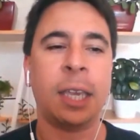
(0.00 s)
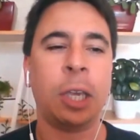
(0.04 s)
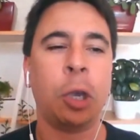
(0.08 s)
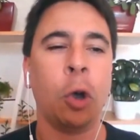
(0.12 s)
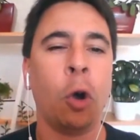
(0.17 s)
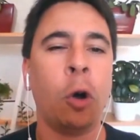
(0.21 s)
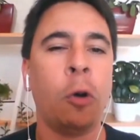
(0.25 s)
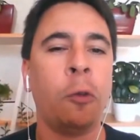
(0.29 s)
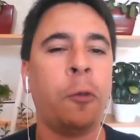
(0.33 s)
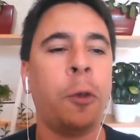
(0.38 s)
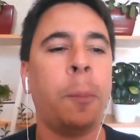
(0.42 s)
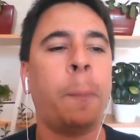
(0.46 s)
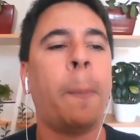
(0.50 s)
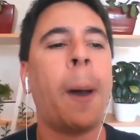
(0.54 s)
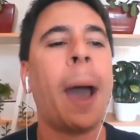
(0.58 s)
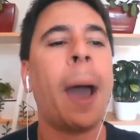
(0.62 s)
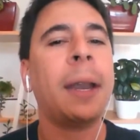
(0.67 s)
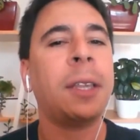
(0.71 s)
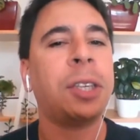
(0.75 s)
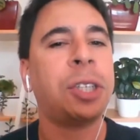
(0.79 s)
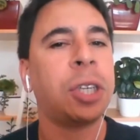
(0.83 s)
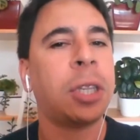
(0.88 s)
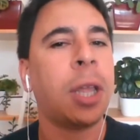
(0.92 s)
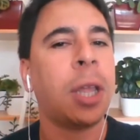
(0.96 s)
Que houve
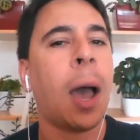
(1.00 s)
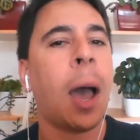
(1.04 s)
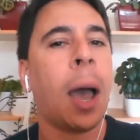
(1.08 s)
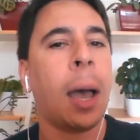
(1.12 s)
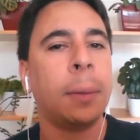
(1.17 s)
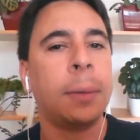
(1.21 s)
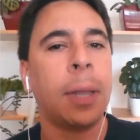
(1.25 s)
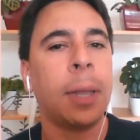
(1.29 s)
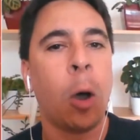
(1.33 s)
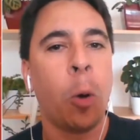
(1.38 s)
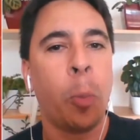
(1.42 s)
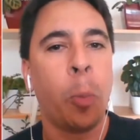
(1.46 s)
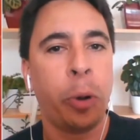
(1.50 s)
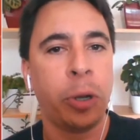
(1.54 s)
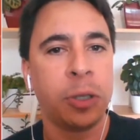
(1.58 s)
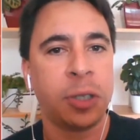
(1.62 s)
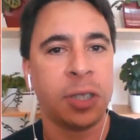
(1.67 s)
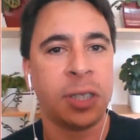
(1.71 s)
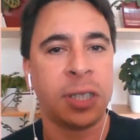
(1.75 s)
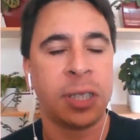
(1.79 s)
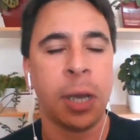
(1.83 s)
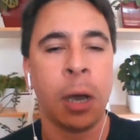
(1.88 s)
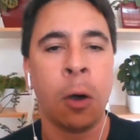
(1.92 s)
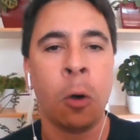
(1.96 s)
parte da, da
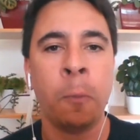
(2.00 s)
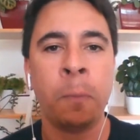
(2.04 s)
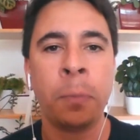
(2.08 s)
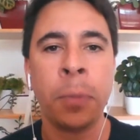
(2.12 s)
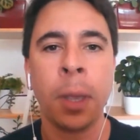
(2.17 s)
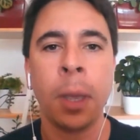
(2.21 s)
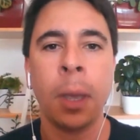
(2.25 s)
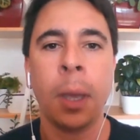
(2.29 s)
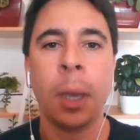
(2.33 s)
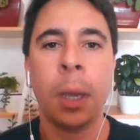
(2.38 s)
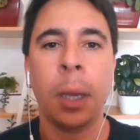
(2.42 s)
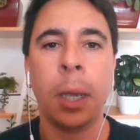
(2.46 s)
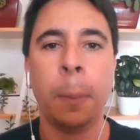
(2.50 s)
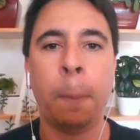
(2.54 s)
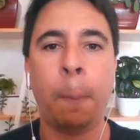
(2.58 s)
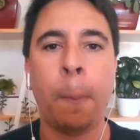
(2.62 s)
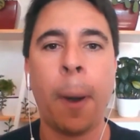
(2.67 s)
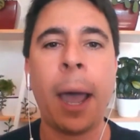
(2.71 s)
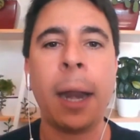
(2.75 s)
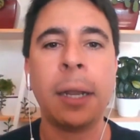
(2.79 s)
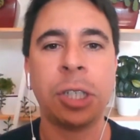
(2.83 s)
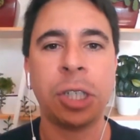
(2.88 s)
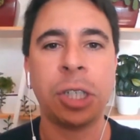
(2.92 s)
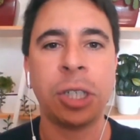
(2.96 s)
oposição e
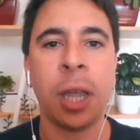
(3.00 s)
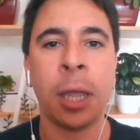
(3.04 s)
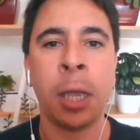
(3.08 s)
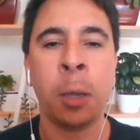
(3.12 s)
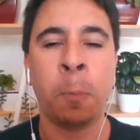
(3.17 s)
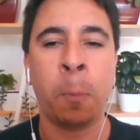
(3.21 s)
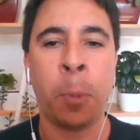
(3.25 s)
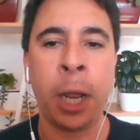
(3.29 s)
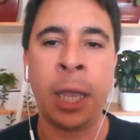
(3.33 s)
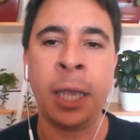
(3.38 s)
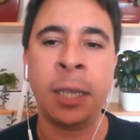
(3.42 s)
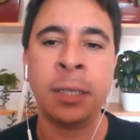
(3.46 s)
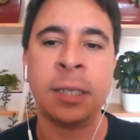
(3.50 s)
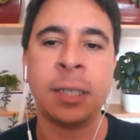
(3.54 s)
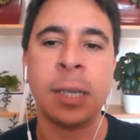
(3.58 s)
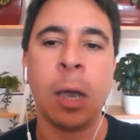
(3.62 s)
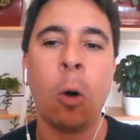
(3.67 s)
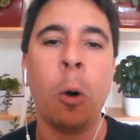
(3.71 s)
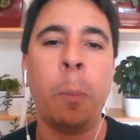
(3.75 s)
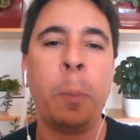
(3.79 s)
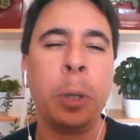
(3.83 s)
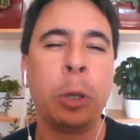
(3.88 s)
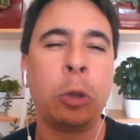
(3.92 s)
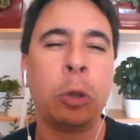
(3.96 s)
parte da imprensa
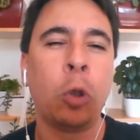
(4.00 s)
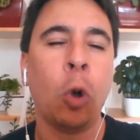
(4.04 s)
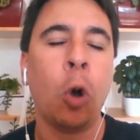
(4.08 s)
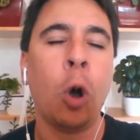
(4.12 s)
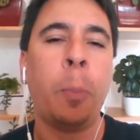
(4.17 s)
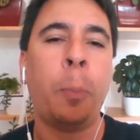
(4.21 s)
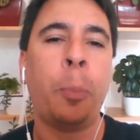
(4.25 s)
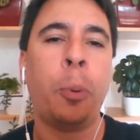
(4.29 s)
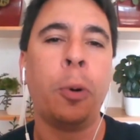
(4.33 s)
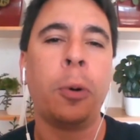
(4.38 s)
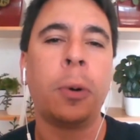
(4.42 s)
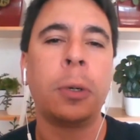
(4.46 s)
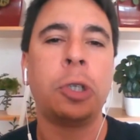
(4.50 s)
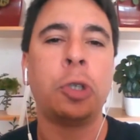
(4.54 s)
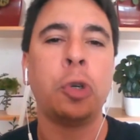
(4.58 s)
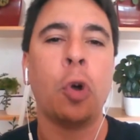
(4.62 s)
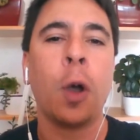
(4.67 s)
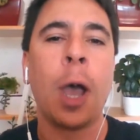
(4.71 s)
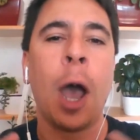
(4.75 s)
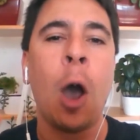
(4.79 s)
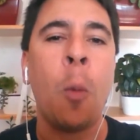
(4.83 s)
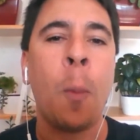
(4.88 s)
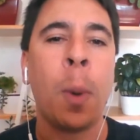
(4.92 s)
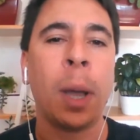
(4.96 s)
optou por
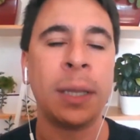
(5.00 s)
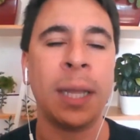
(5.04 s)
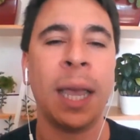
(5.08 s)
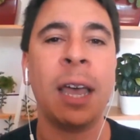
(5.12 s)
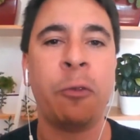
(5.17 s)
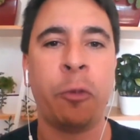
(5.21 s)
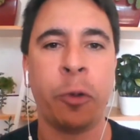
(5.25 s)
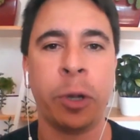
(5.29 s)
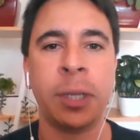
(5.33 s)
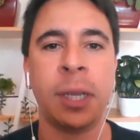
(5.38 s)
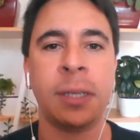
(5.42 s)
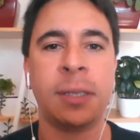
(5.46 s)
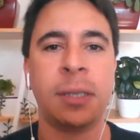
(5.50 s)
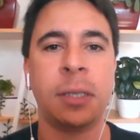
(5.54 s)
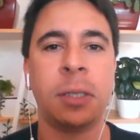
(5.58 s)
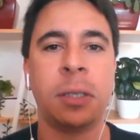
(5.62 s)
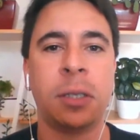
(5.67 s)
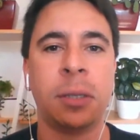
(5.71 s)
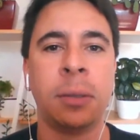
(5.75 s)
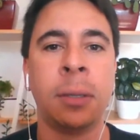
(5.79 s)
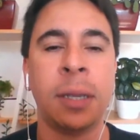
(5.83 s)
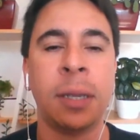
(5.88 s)
jogar uma névoa nesse,